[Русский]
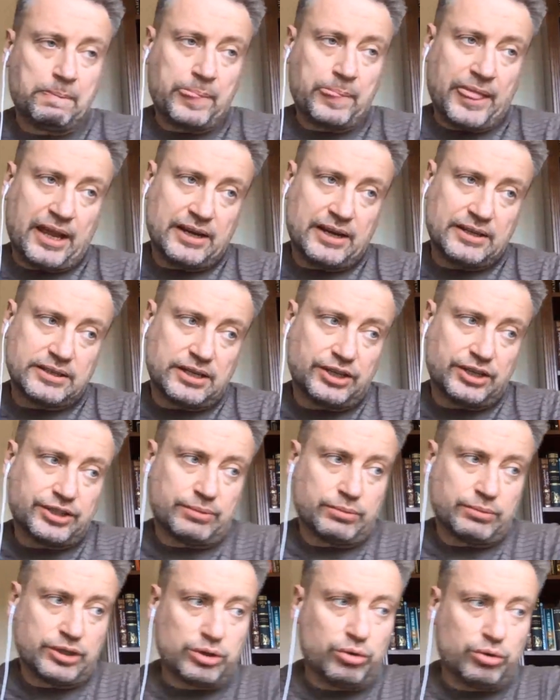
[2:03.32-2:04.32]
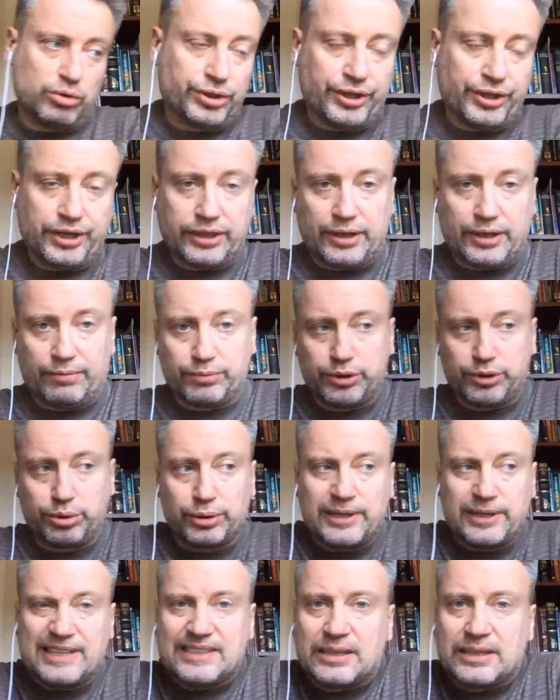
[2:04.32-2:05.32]
э, скажем, исходные там
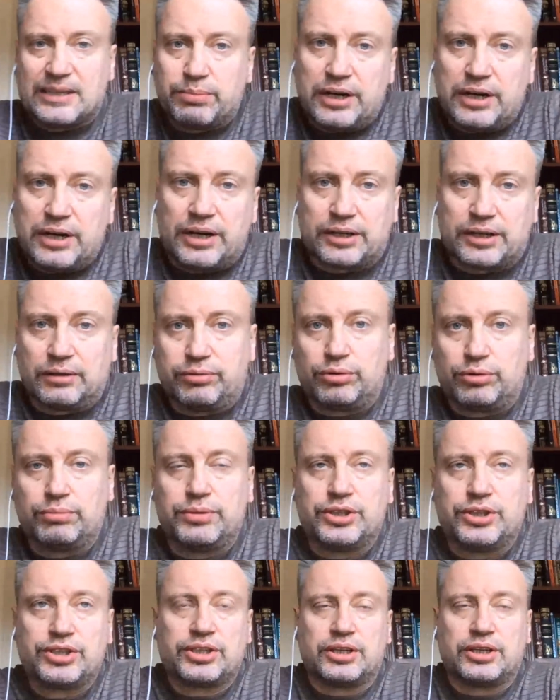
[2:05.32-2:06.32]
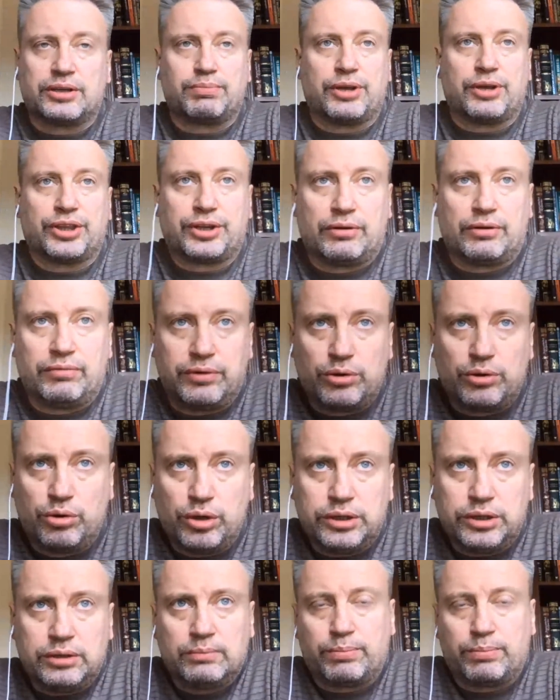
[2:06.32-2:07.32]
110 миллиардов кубических метров в
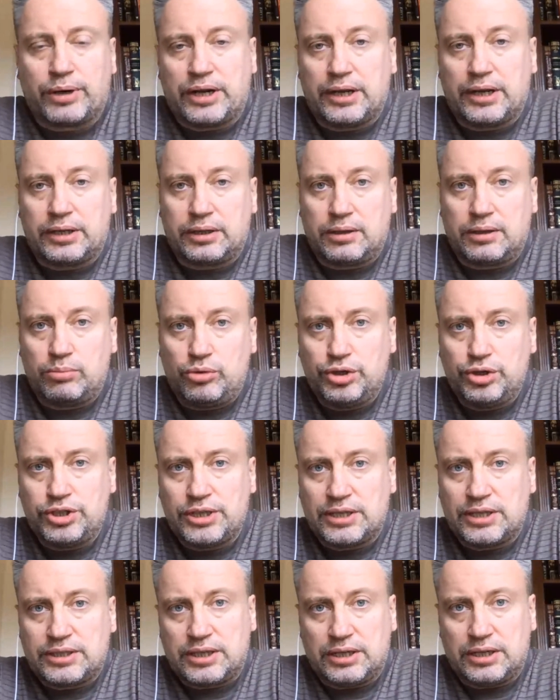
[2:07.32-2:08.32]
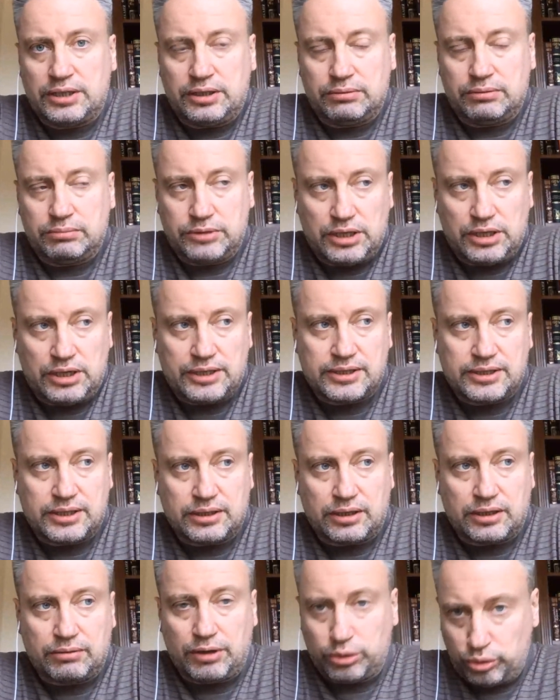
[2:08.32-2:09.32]
год проектной мощности, они делятся
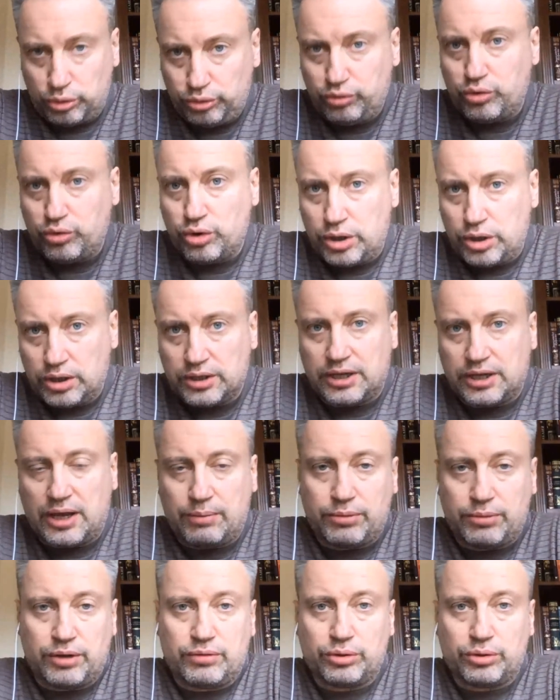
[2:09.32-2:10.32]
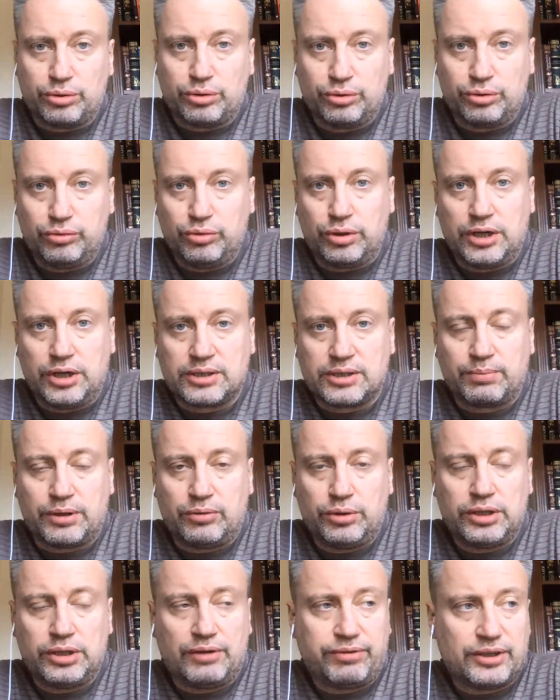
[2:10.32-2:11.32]
на 2, ну двух, я имею в виду двух
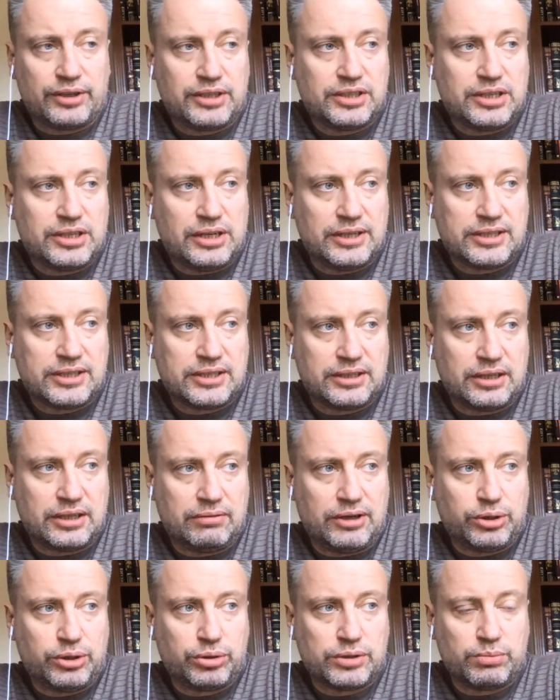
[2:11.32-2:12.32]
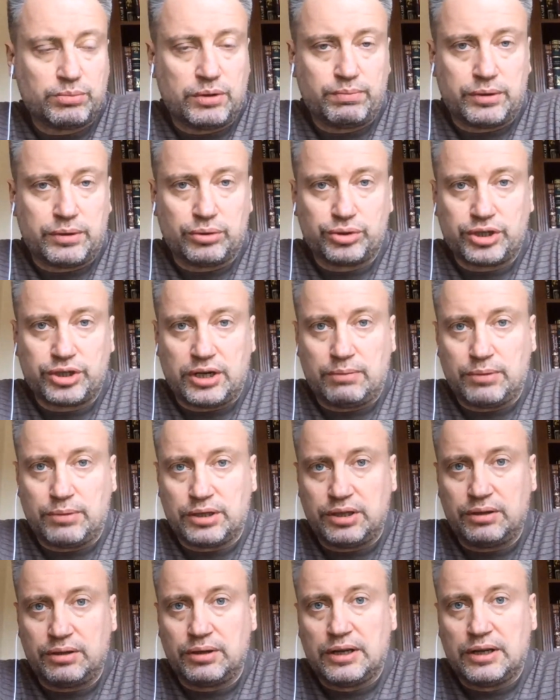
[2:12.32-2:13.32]
газопроводов, они делятся на 2, то есть мы получаем
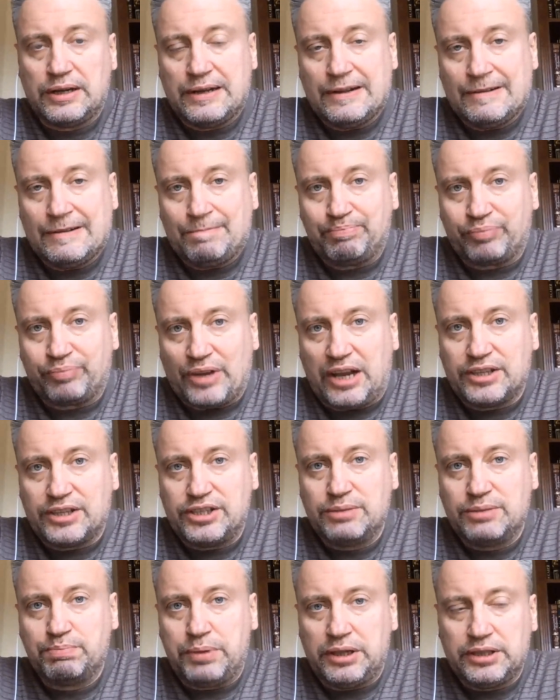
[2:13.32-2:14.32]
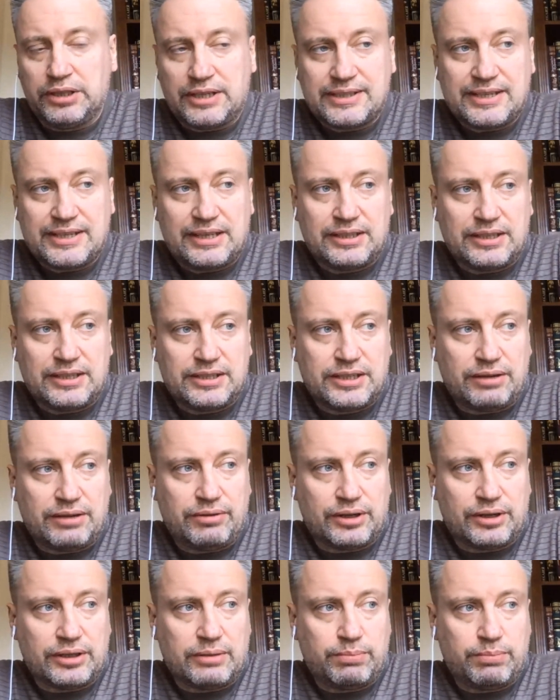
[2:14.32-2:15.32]
один, один полноценный
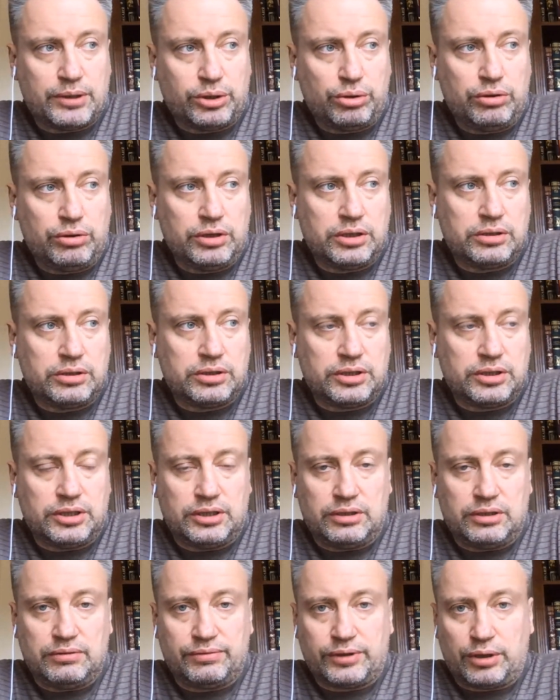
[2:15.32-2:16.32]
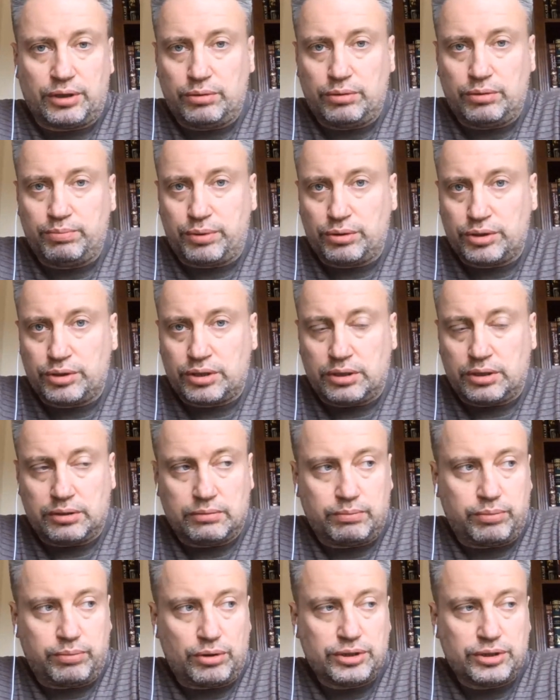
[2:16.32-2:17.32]
Северный поток и второй просто,
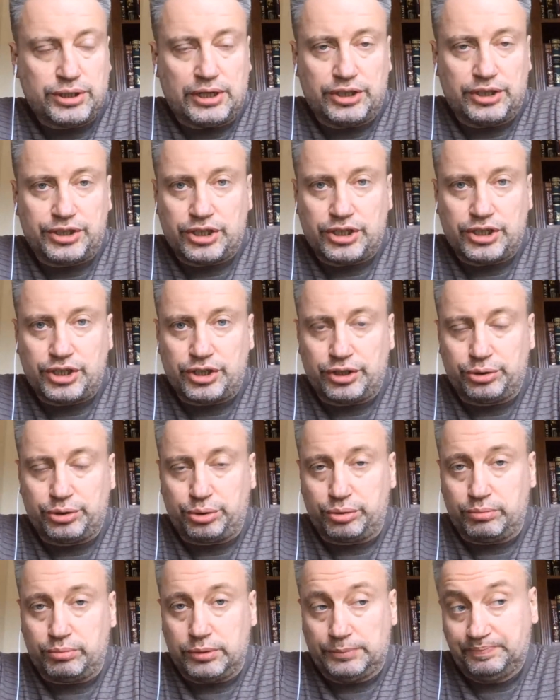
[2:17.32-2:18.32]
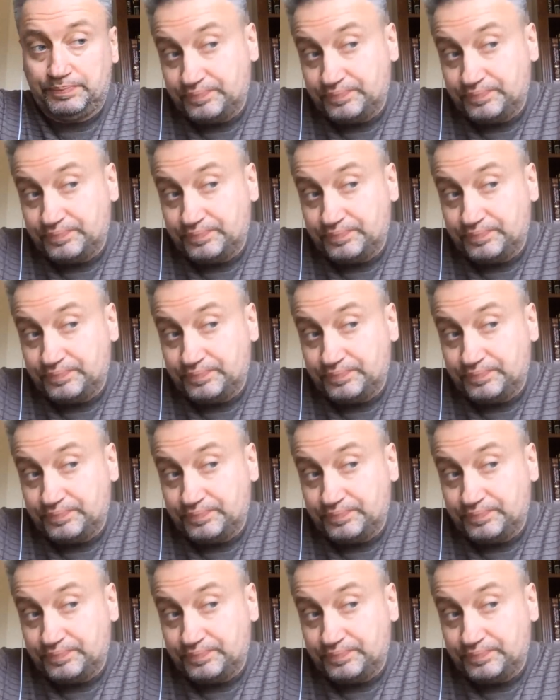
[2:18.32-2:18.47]
просто лежащие трубы.